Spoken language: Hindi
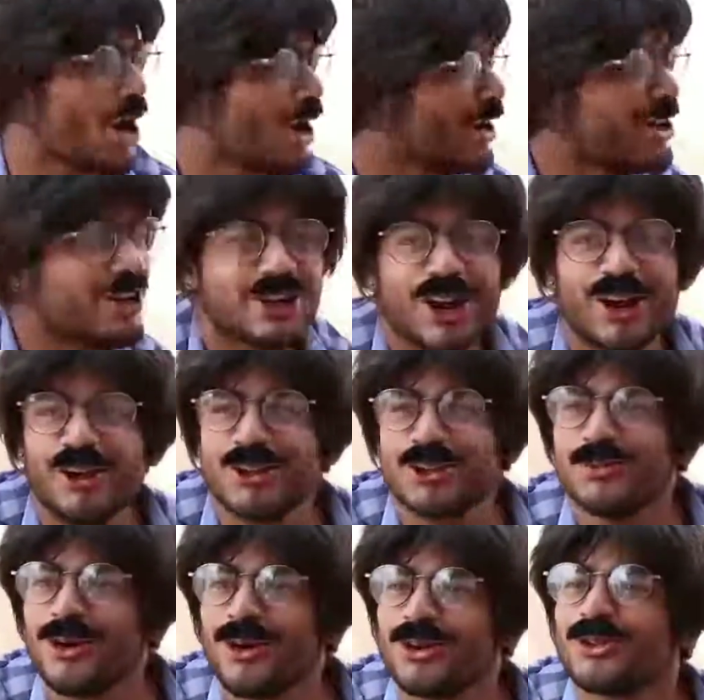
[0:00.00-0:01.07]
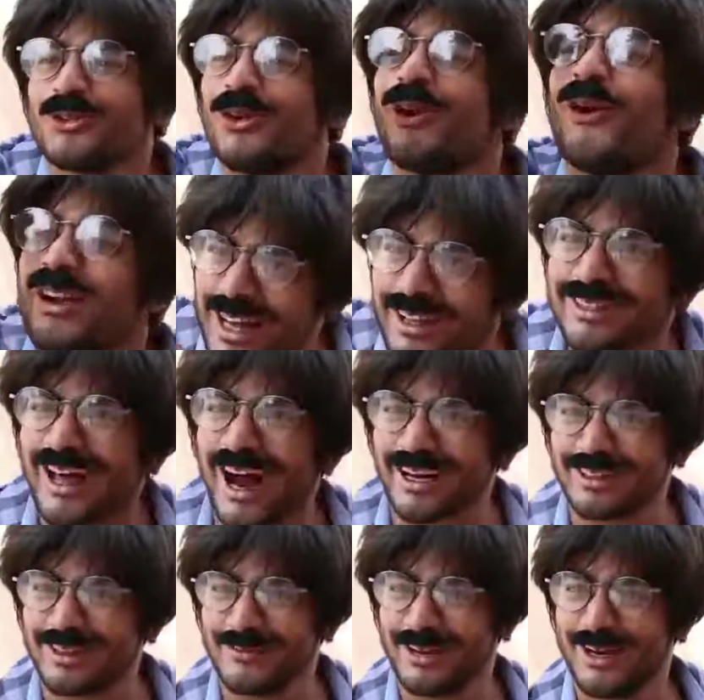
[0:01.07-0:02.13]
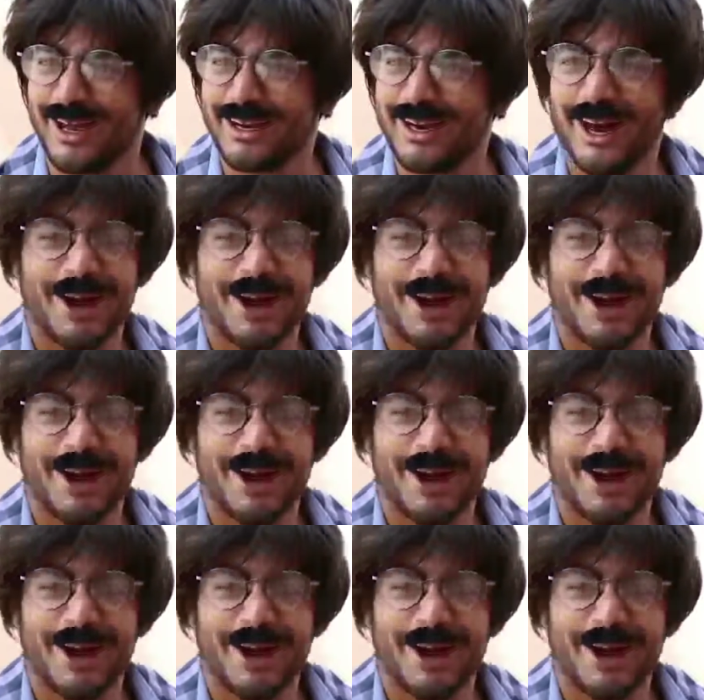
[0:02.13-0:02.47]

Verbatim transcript: अरे लो तुम लोग को तो कोई लौंडिया ताकती भी नहीं